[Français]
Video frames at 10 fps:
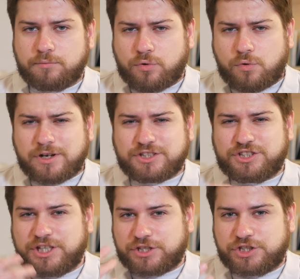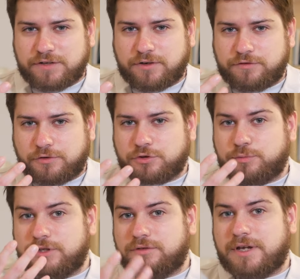Pourquoi chercher à avoir une fonction
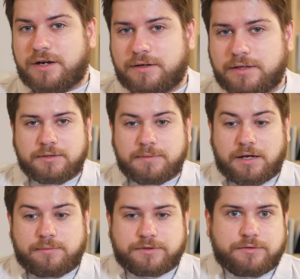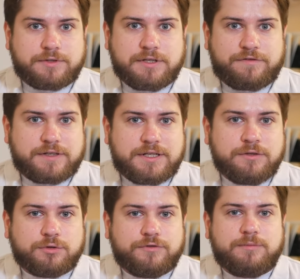polynomiale Bah parce que c'est facile
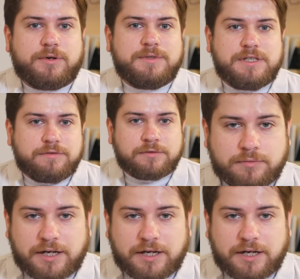d'en trouver une primitive.